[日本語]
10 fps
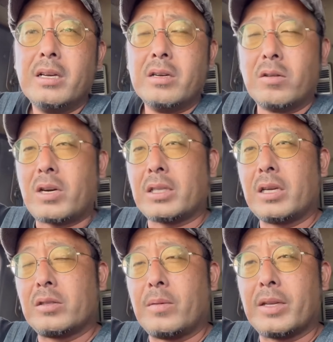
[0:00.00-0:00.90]
路
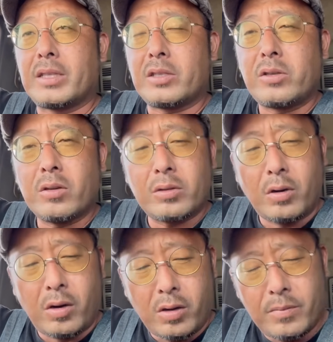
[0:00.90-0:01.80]
肩に止まって、ちょっと
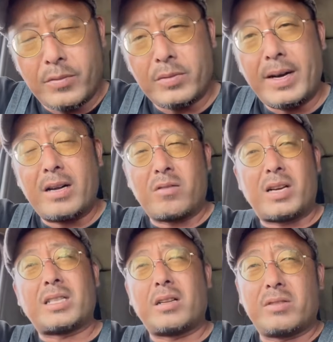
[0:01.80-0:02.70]
ほ、もうまあ、路
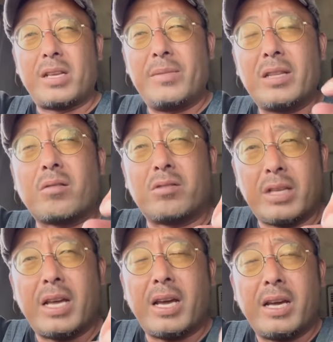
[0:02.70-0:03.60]
肩の狭いとこ
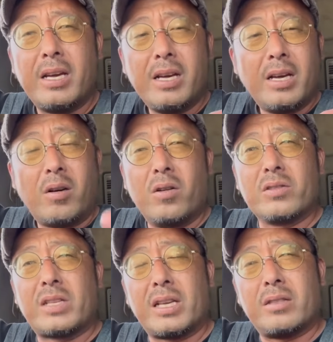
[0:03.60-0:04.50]
で、本
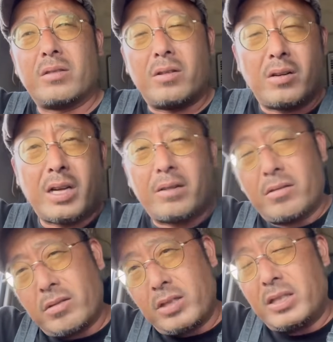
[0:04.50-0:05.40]
線の、あ
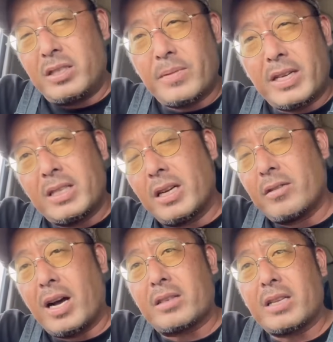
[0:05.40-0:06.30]
の、一番左
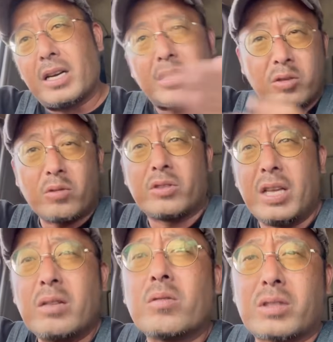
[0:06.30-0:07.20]
の白線からちょっと
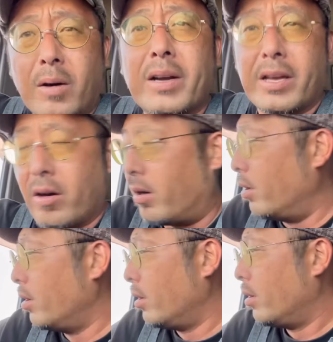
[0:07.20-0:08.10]
出とったわけよ。
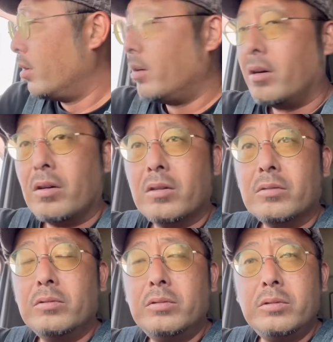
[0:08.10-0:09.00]

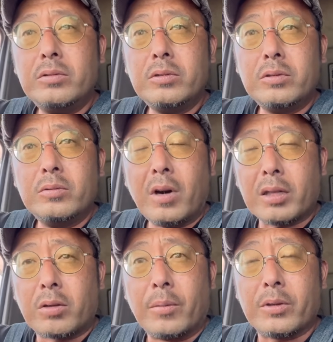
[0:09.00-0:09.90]
うーわ
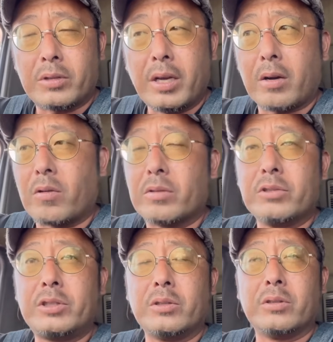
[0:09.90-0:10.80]
と思って、これ
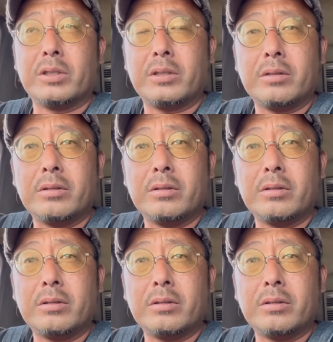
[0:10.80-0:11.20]
後ろに